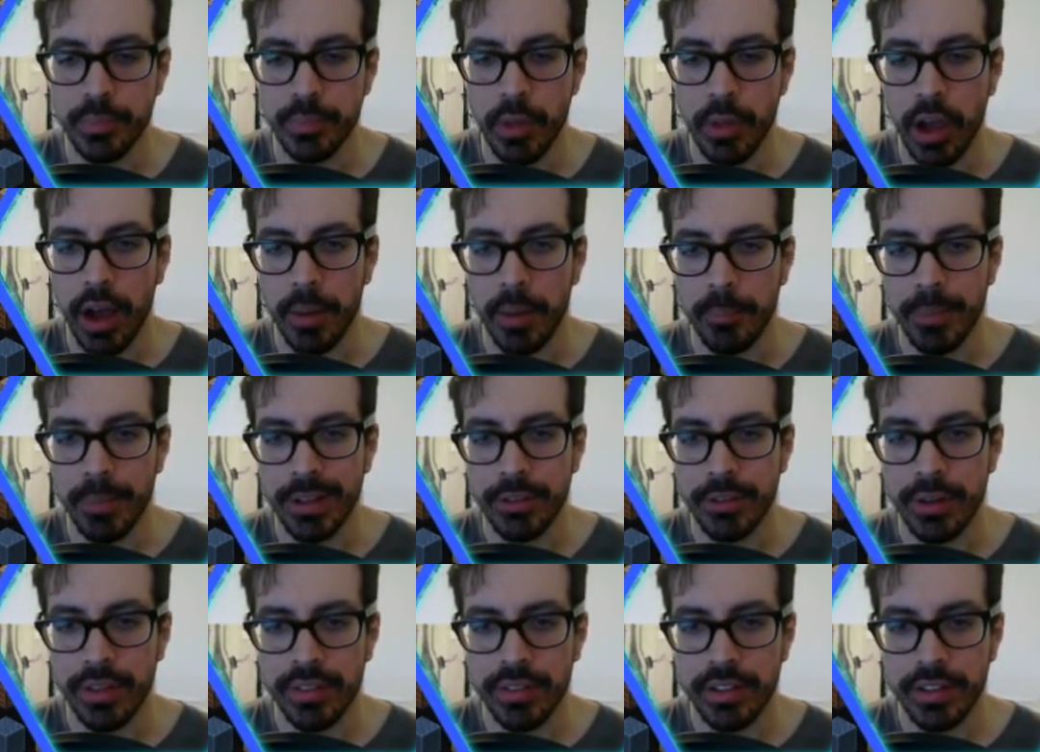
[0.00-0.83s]
Ah,
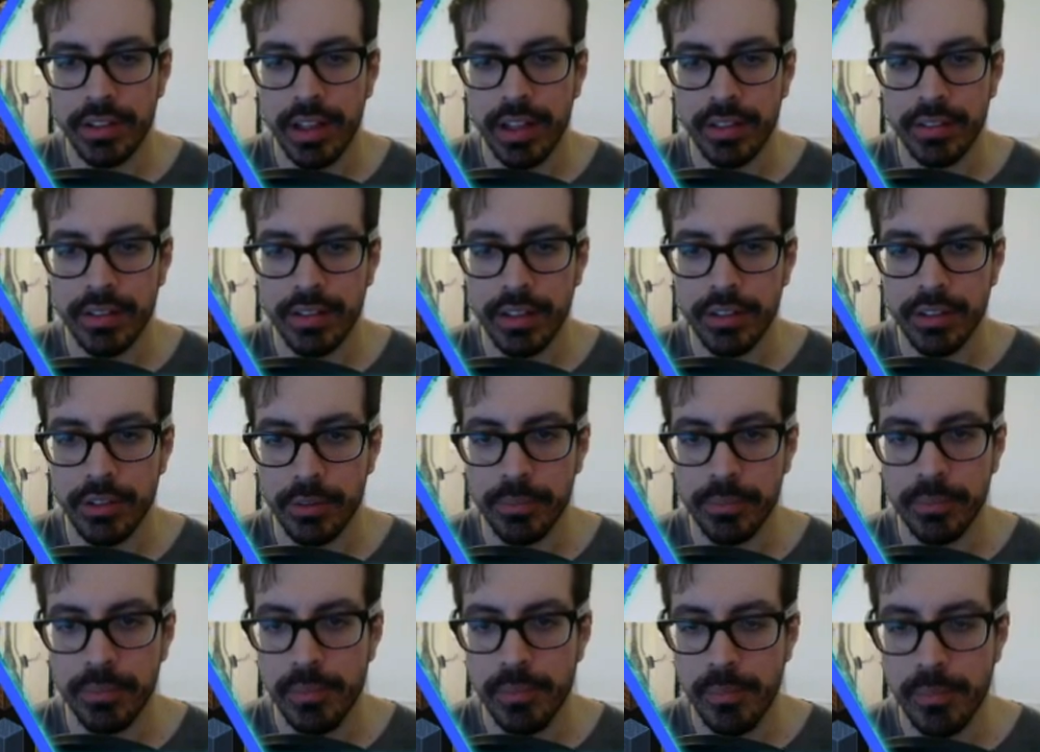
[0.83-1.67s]
metto la steel dust dentro.
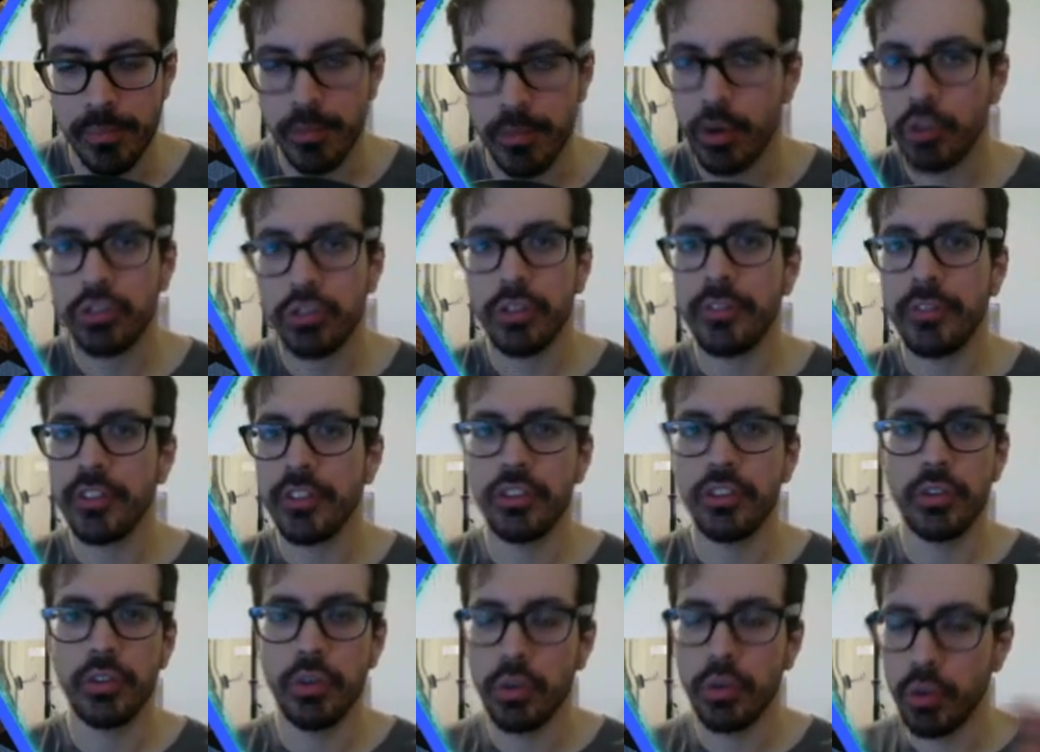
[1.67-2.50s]
Lo sto
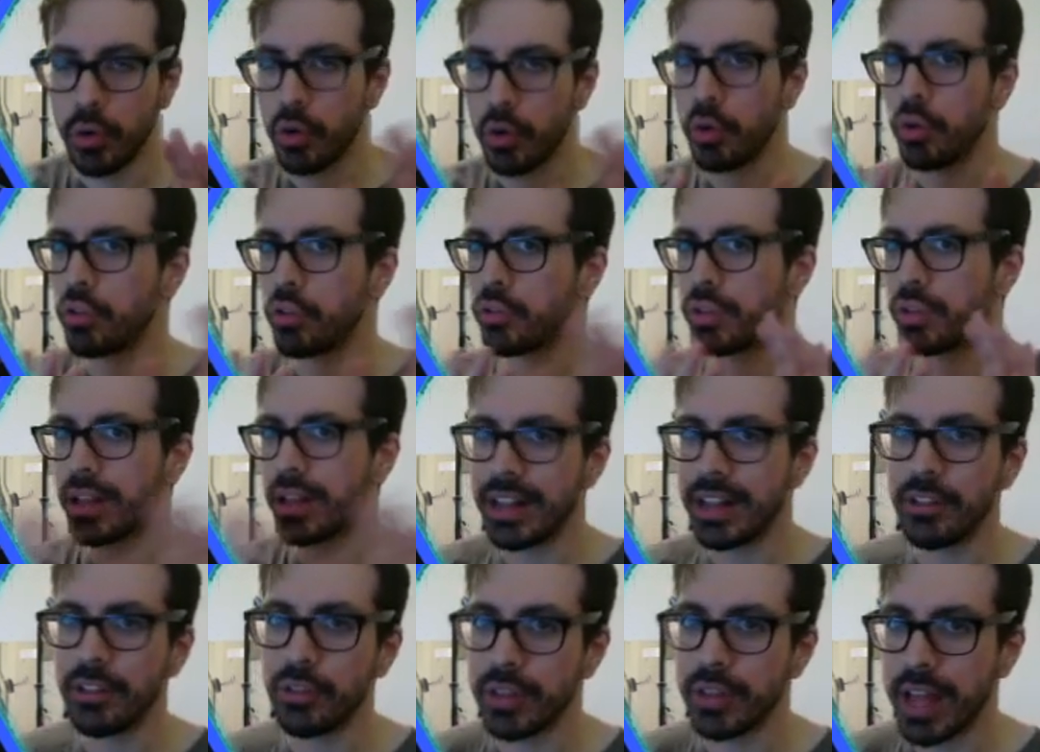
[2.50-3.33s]
facendo, lo, lo conosco da
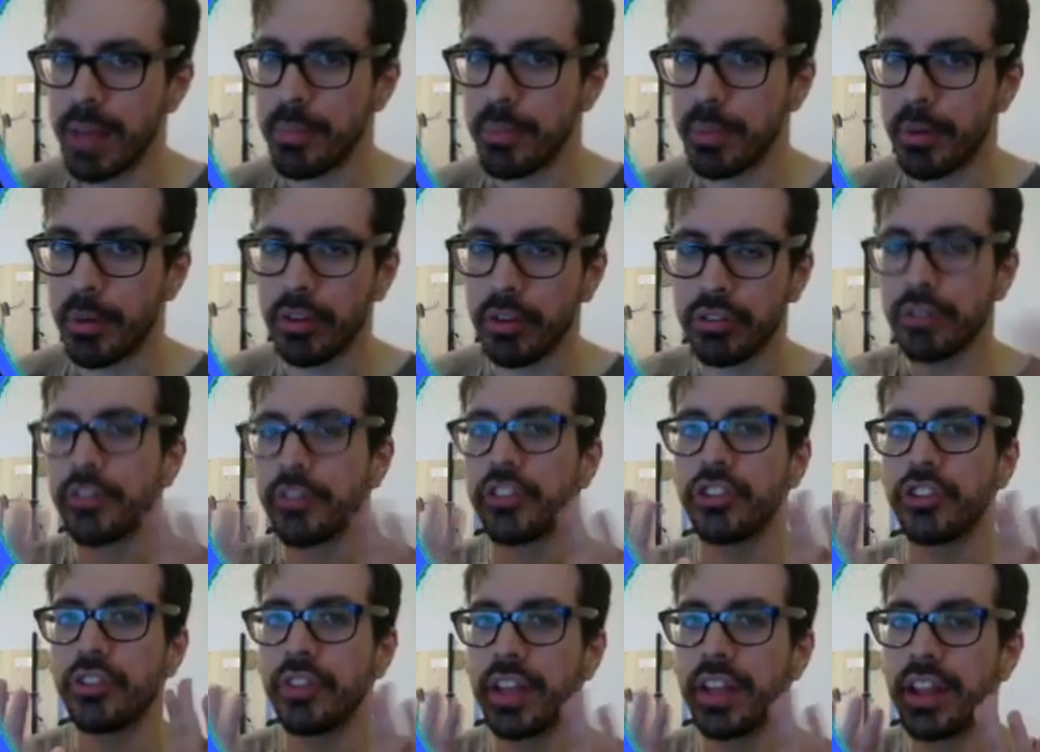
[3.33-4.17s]
tanto tempo, però lo sto
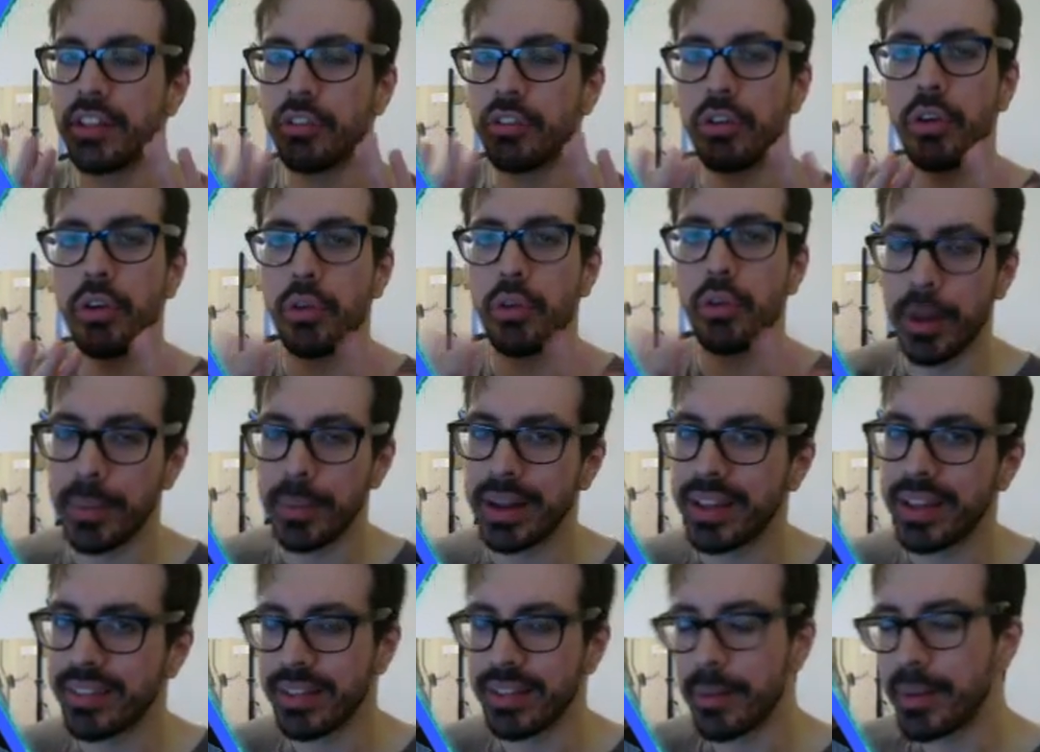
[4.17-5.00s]
facendo vedere solo ora
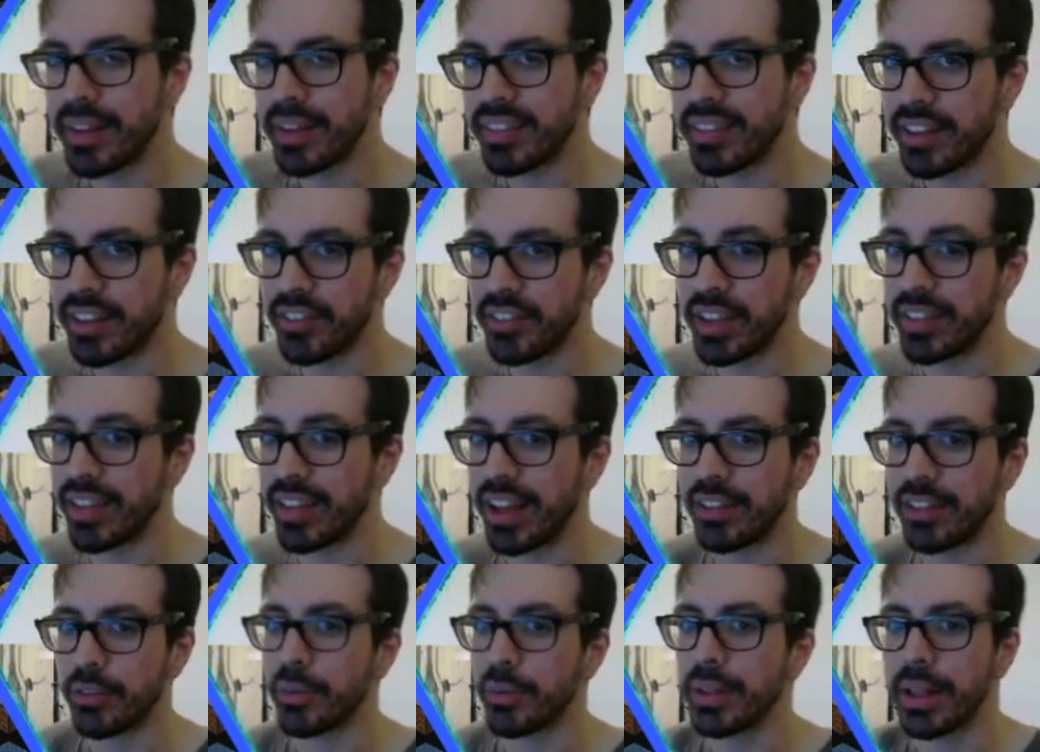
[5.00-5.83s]
perché sta per essere
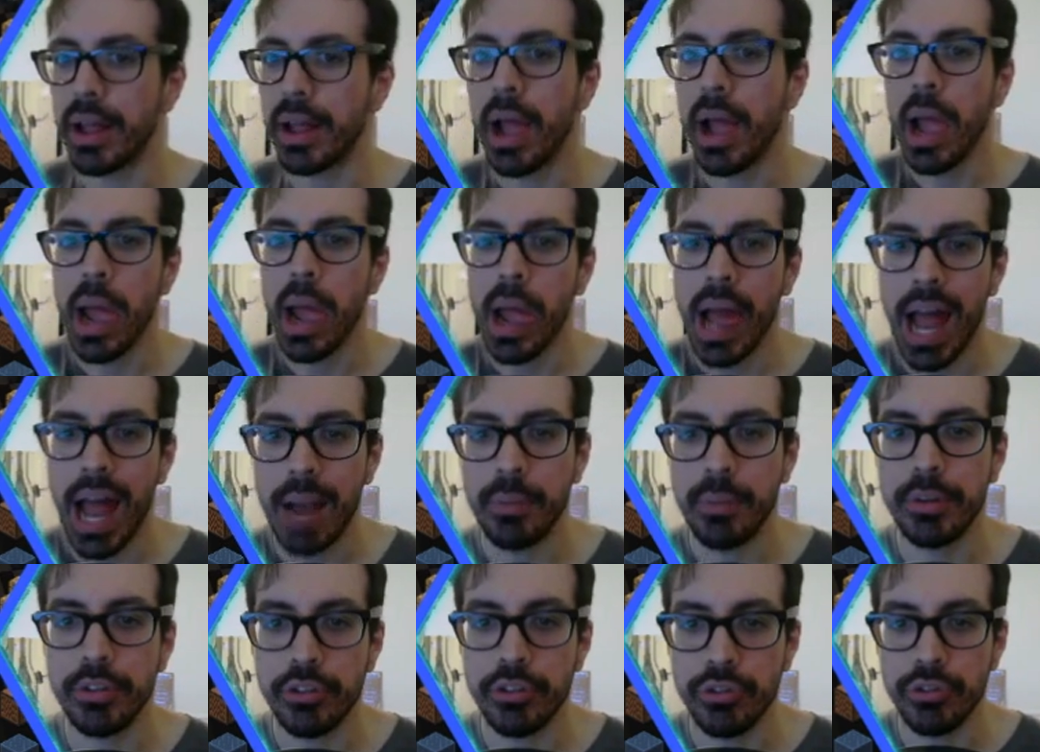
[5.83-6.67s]
fissato, quindi è il
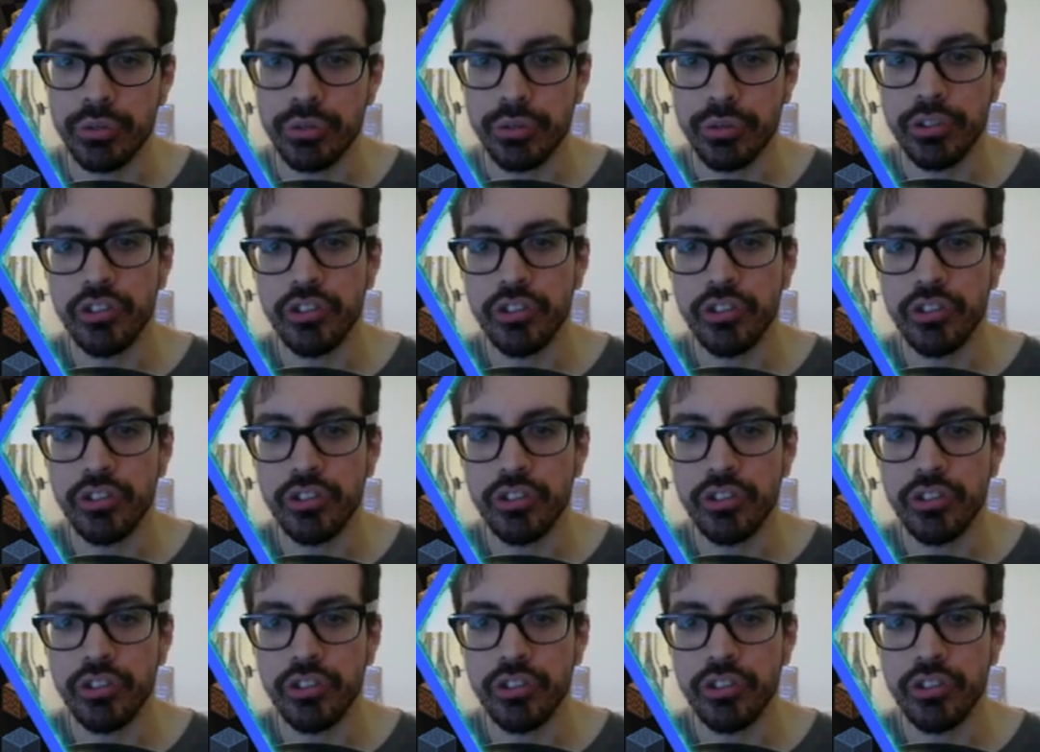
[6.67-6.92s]
momento giusto.